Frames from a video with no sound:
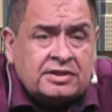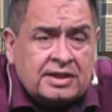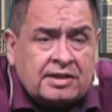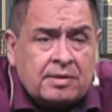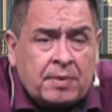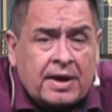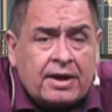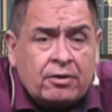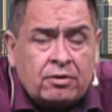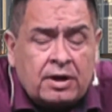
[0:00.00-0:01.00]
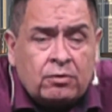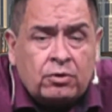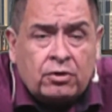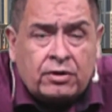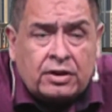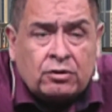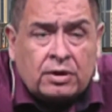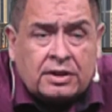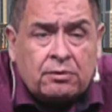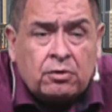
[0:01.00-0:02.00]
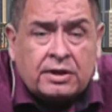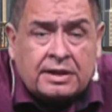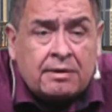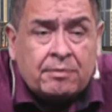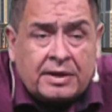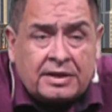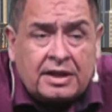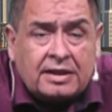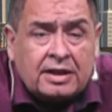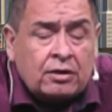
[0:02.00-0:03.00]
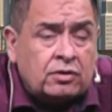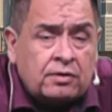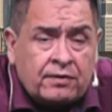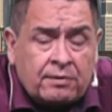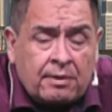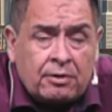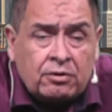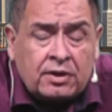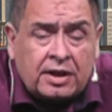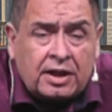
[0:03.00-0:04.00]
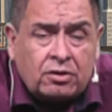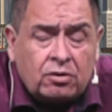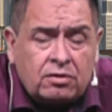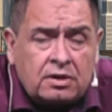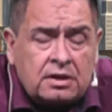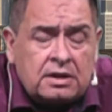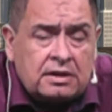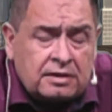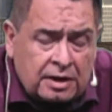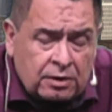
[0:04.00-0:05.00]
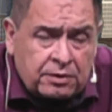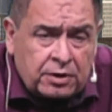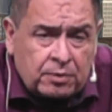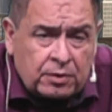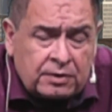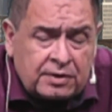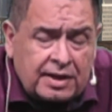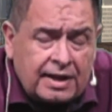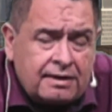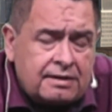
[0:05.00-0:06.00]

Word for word: ya se pagaron algunos retroactivos que estaban pendientes, que no se firmaban los decretos del gobierno provincial.